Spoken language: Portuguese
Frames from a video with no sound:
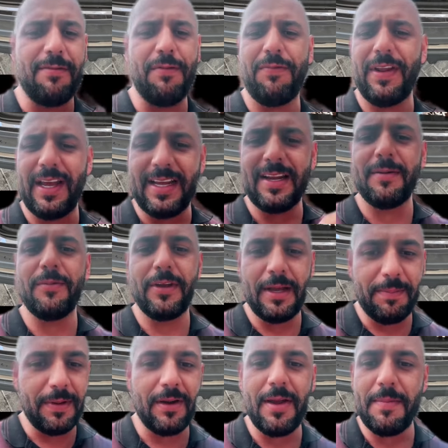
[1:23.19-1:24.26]
Vou falar que é da
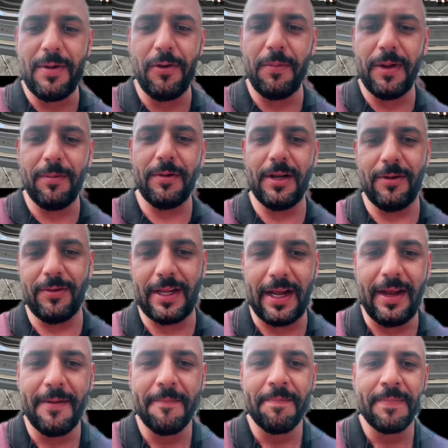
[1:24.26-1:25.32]
mulher porque não é meu mesmo, não,
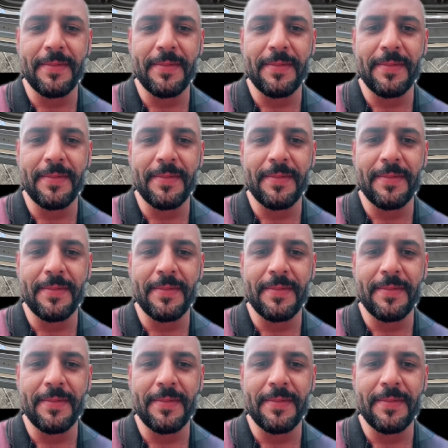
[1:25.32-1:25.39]
tá?